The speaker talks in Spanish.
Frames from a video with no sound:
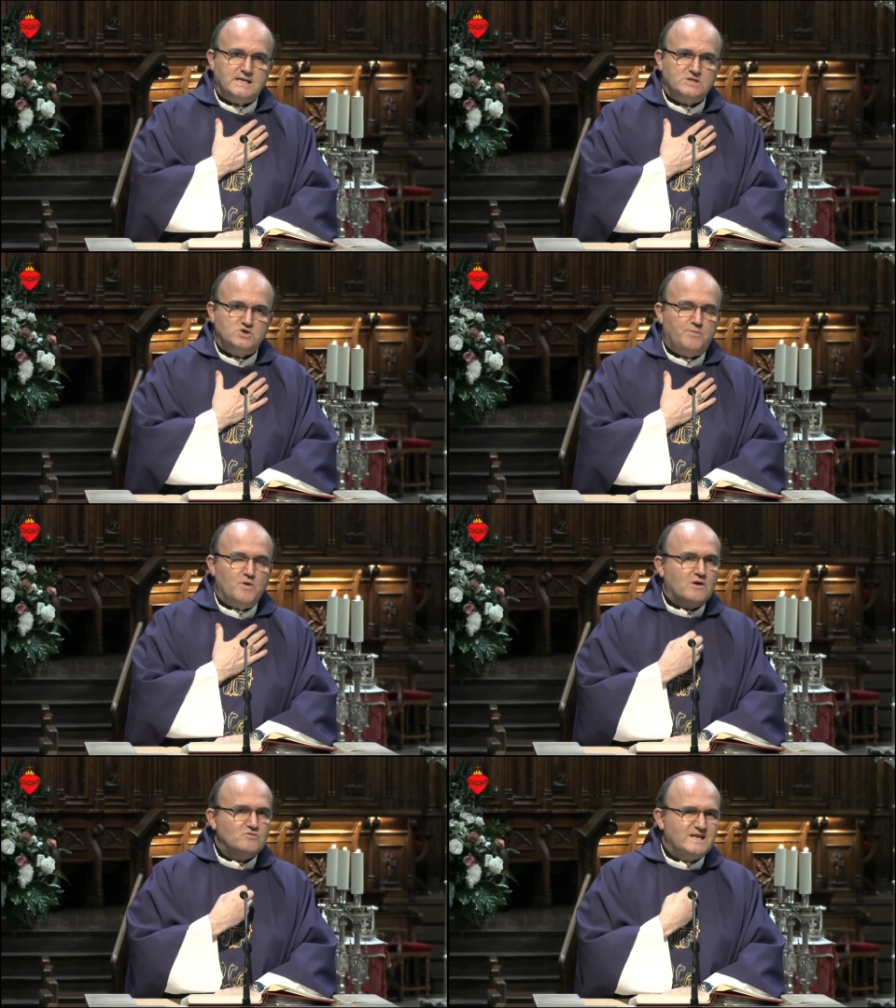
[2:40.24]

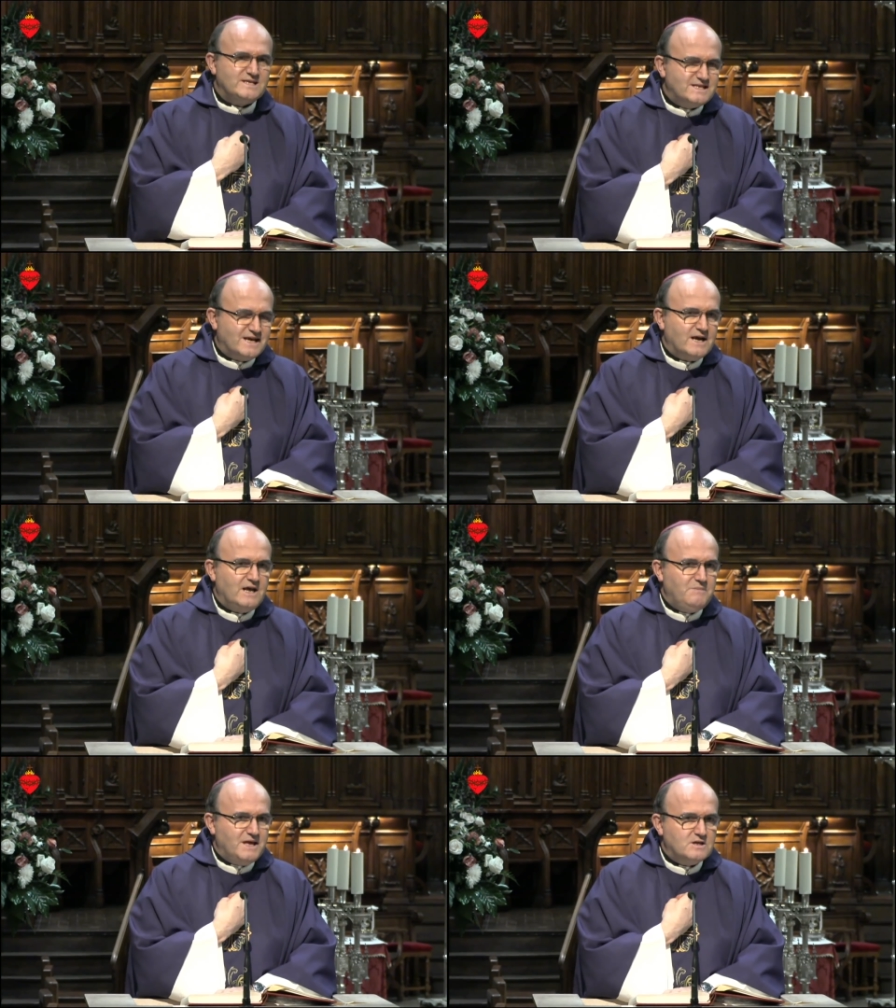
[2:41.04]
suponga un
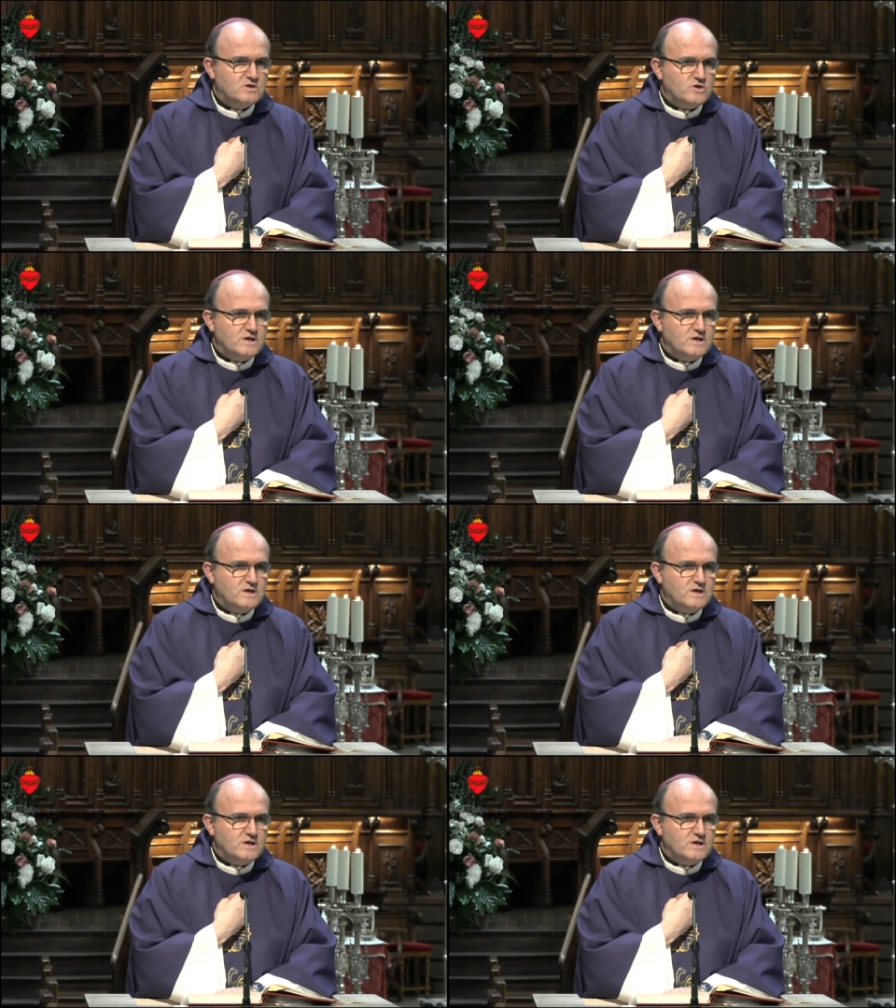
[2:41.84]
discernimiento